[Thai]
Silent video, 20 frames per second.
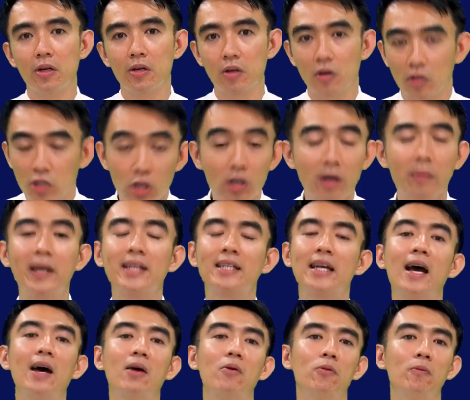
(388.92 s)
ก็เชื่อพระ
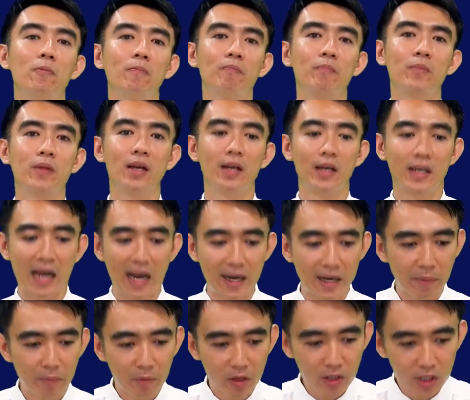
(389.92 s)
เจ้าการ
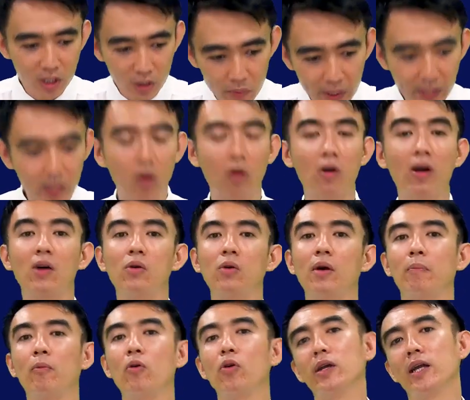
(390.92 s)
ดำเนินชีวิตของเรา
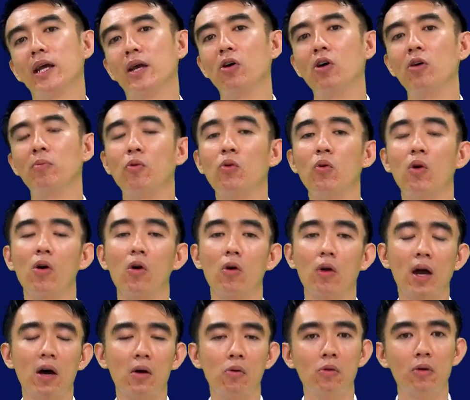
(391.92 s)
กับคนในครอบครัวของ
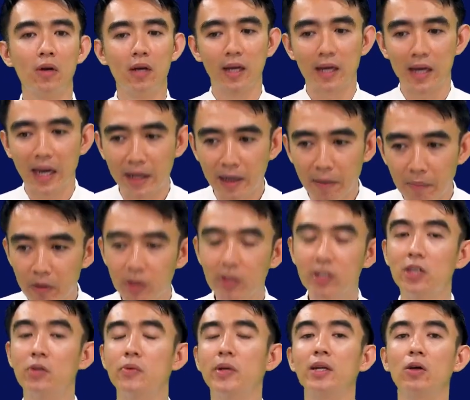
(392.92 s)
เราการดำเนิน
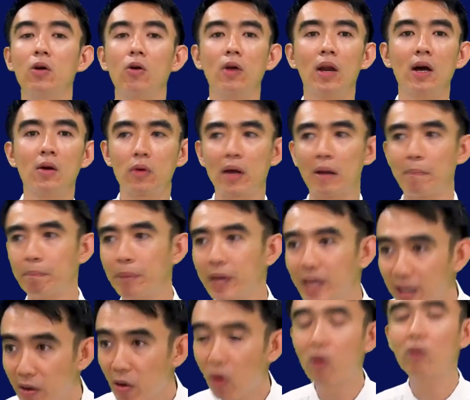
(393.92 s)
ชีวิตของเรากับพี่น้